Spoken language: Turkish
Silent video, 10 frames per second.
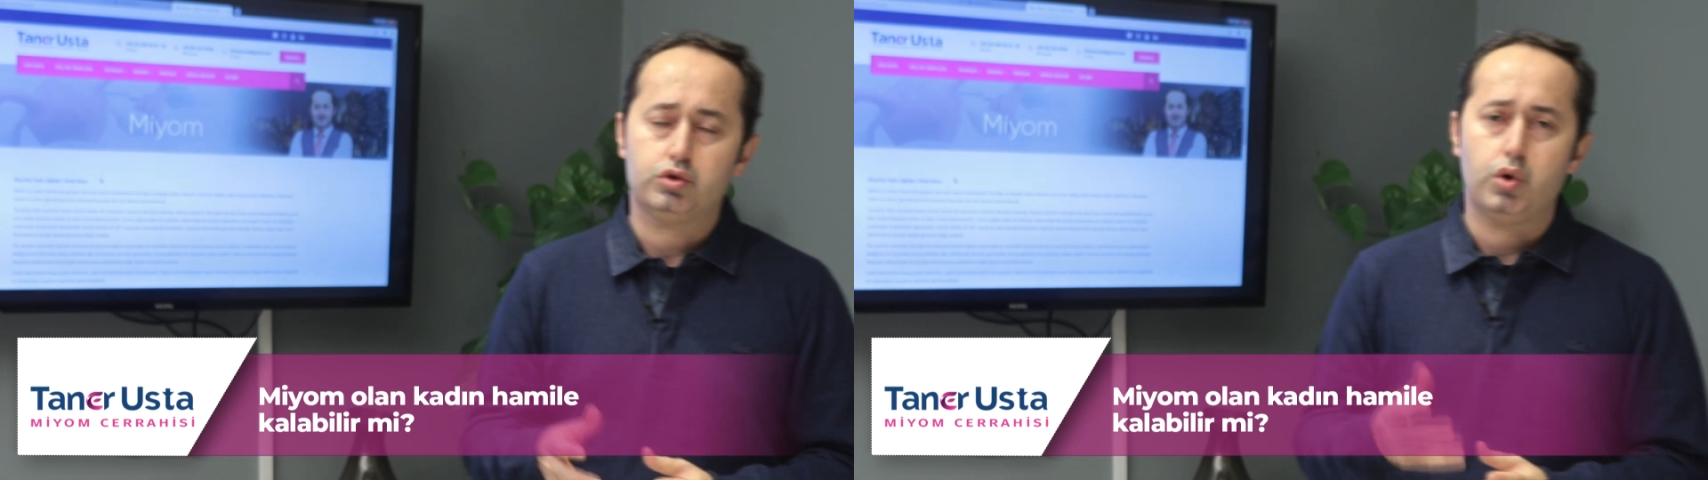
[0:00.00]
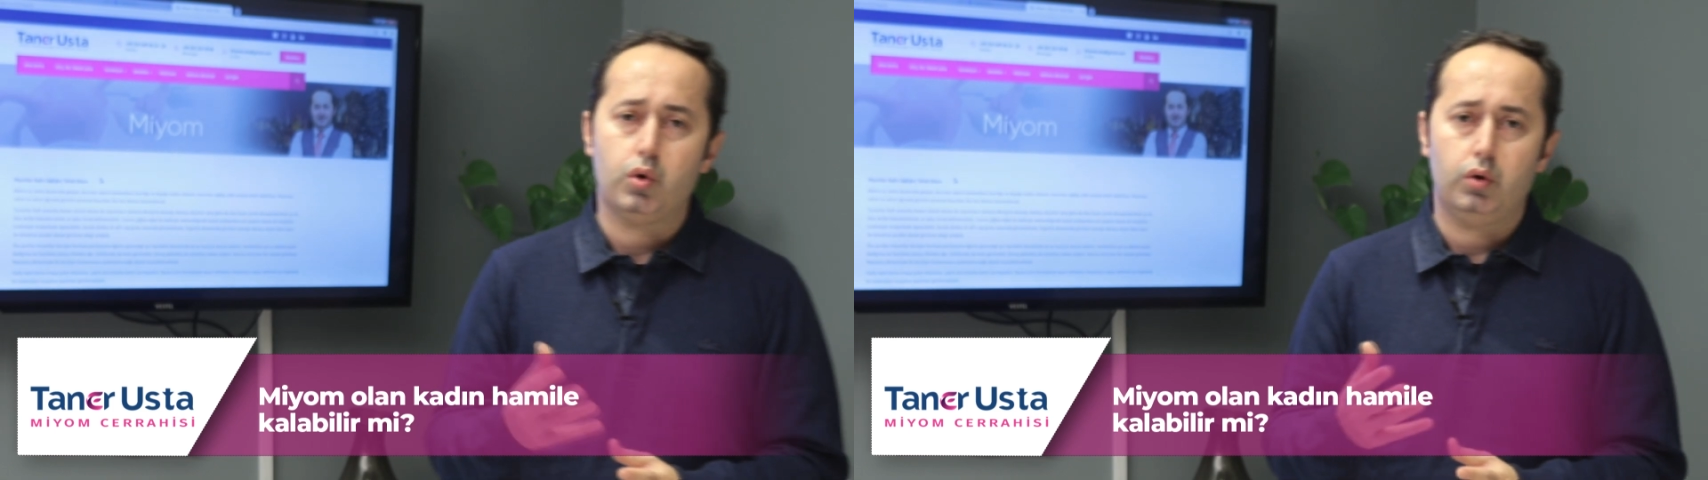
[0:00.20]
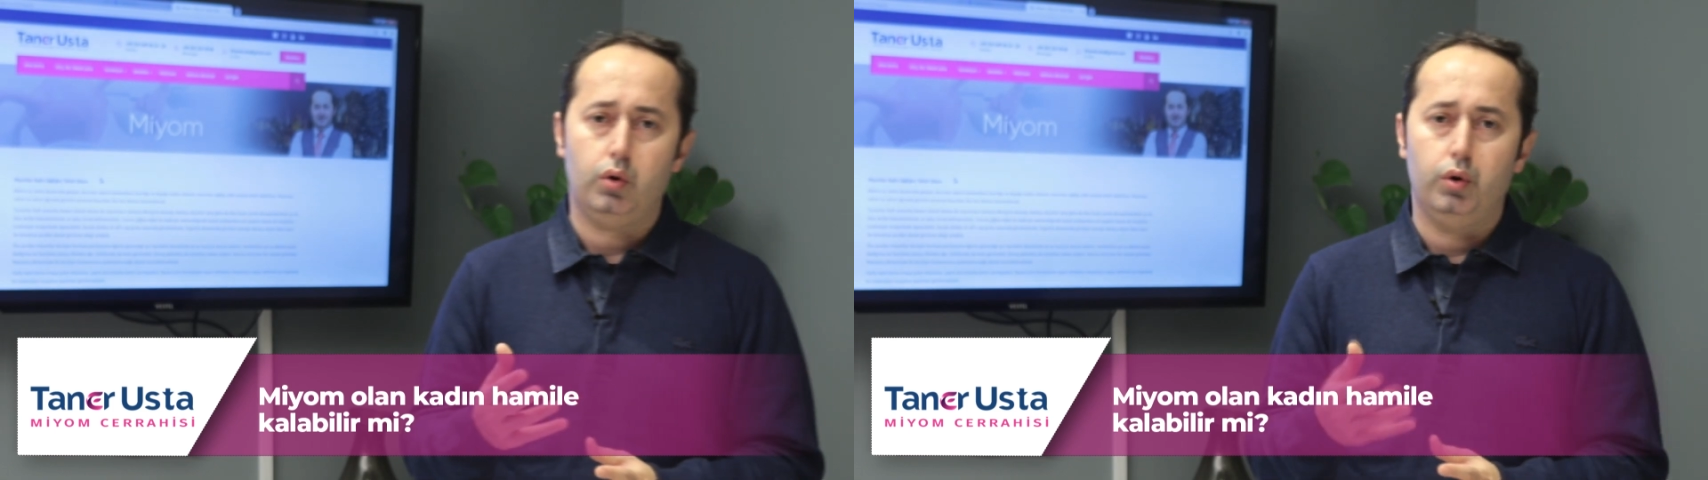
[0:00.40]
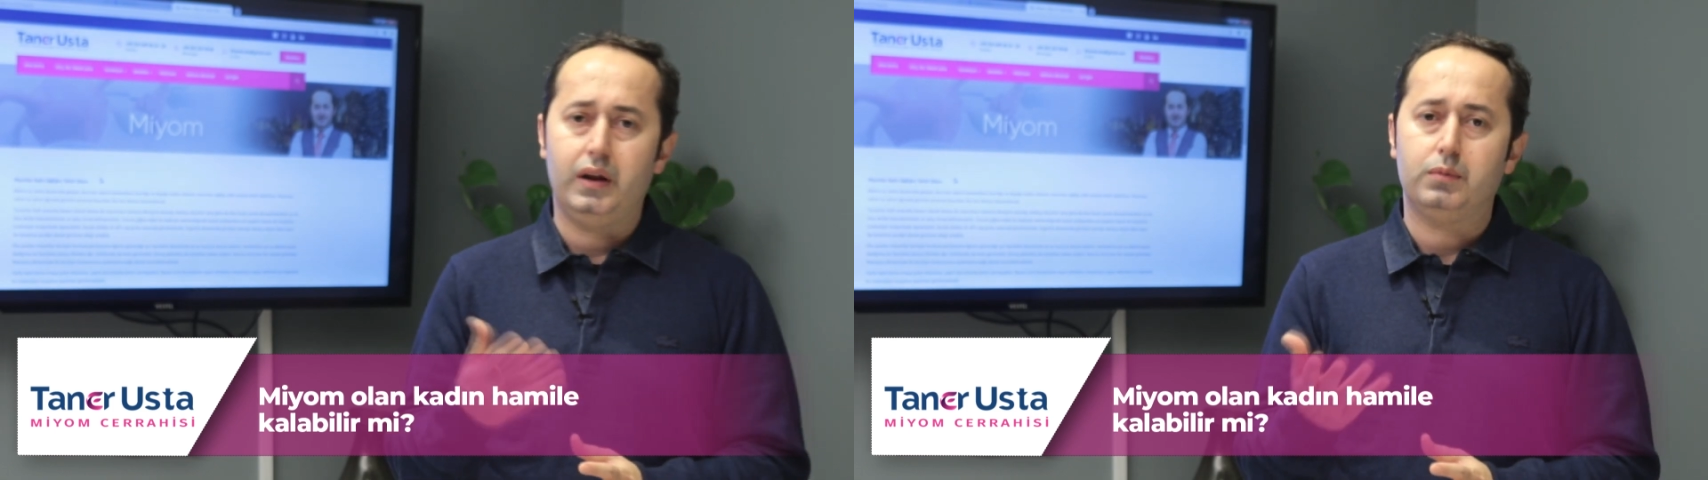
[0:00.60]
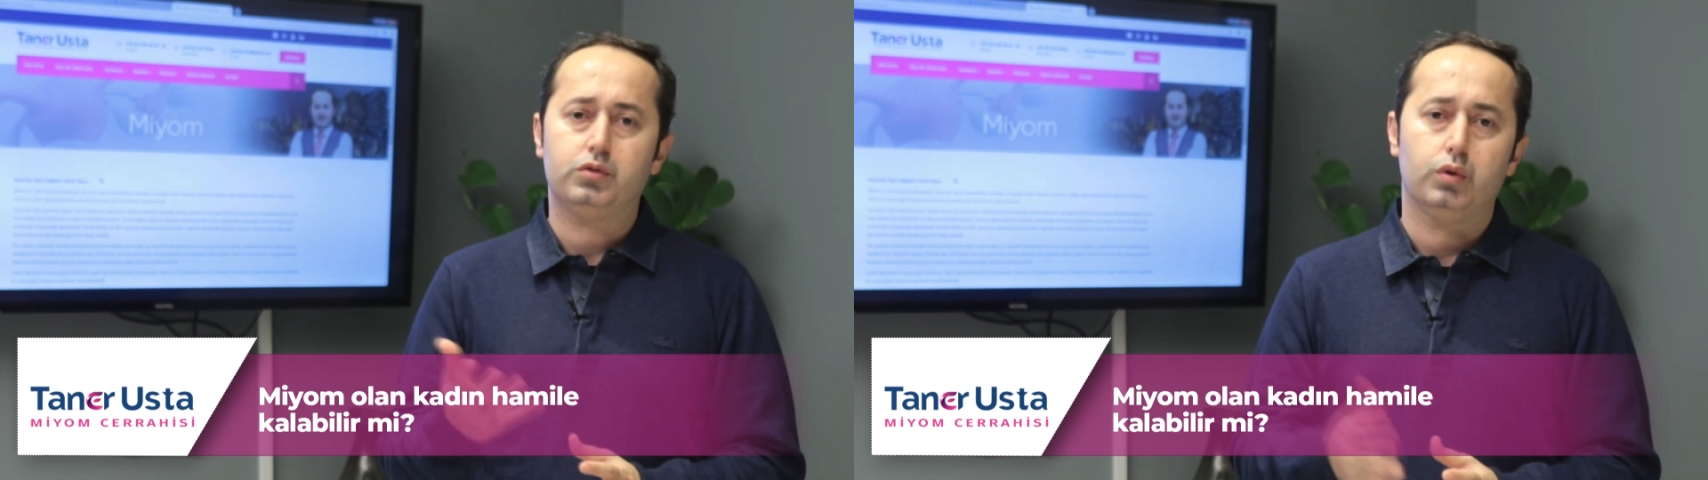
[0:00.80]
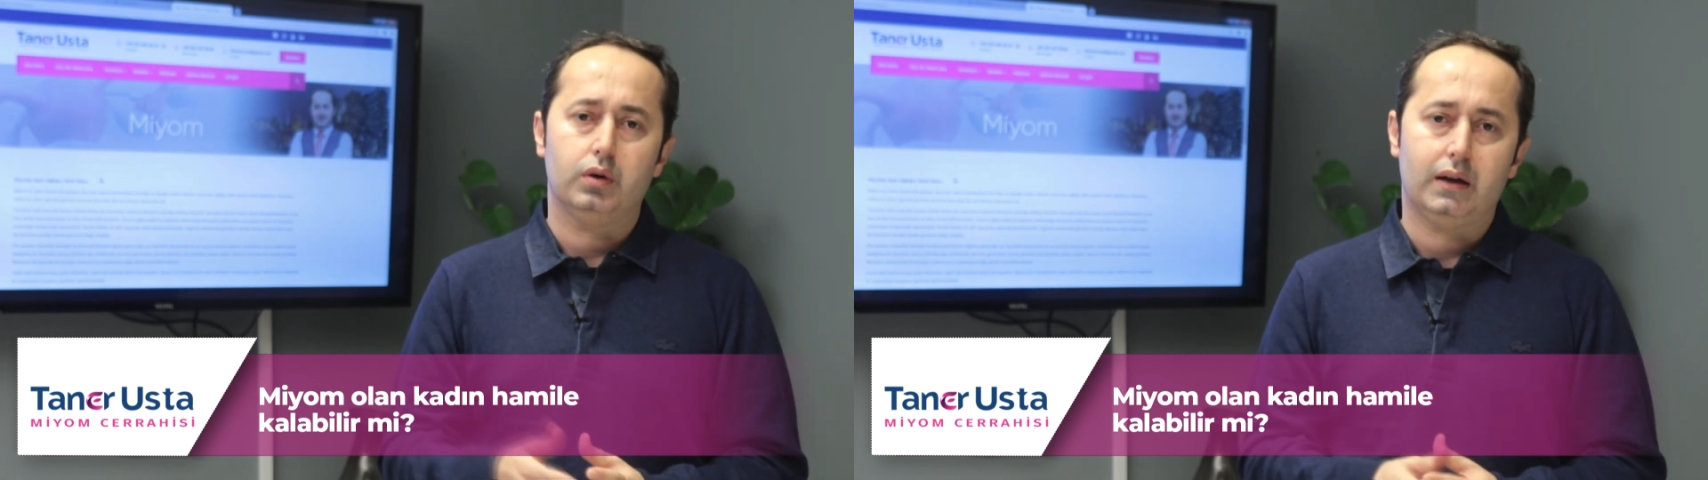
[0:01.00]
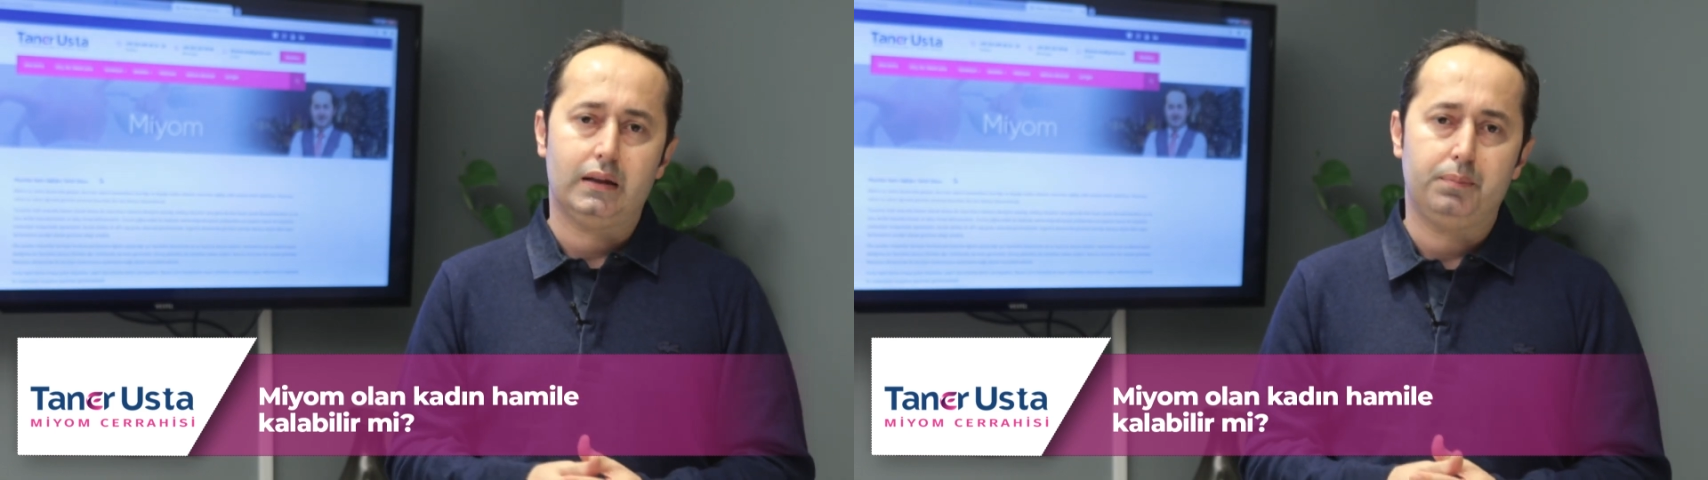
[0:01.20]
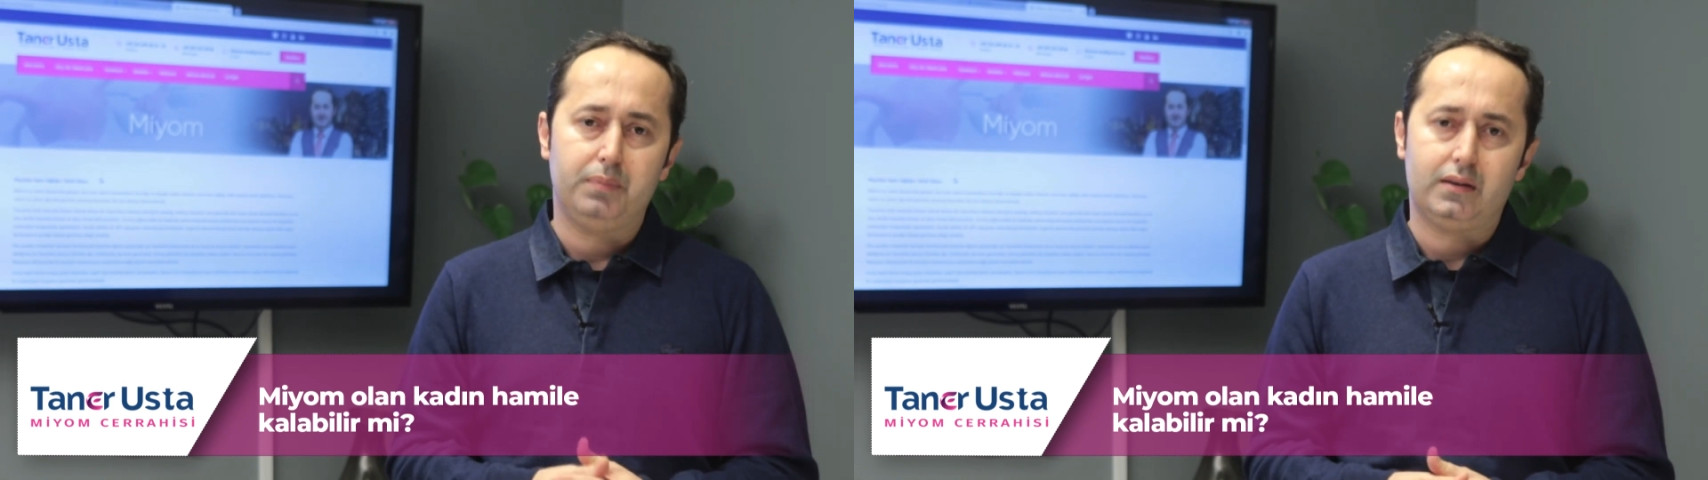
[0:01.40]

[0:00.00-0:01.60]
çok önemli sorulardan